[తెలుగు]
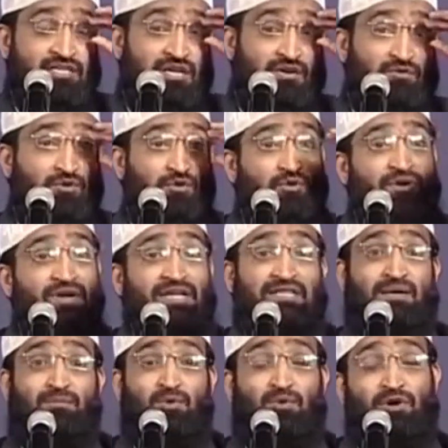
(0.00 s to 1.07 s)
ఏషావు నీ
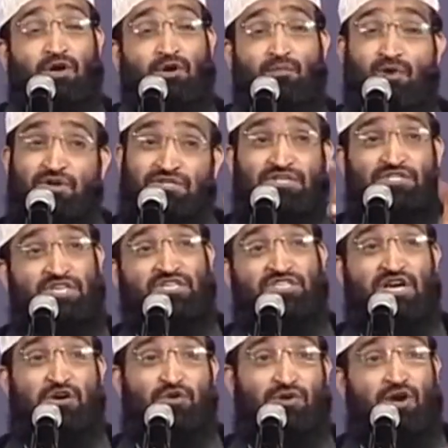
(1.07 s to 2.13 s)
తమ్ముడు నిన్ను మోసం
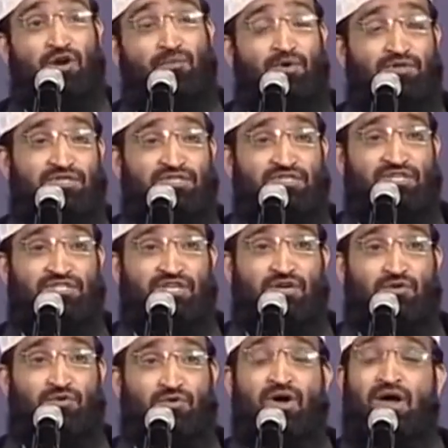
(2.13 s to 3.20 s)
చేశాడు నన్ను మోసం
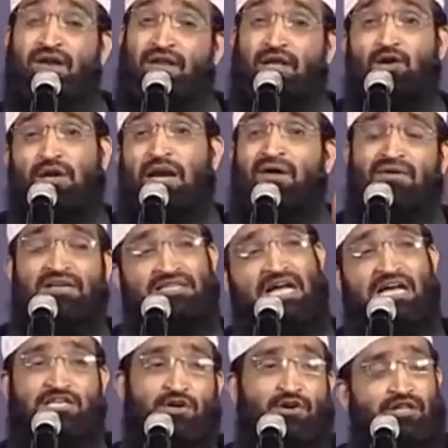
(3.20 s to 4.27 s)
చేశాడు నీకు
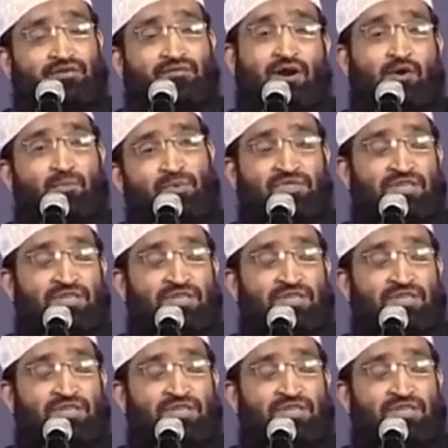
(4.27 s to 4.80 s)
రావాల్సిన ఆశీర్వాదం వాడు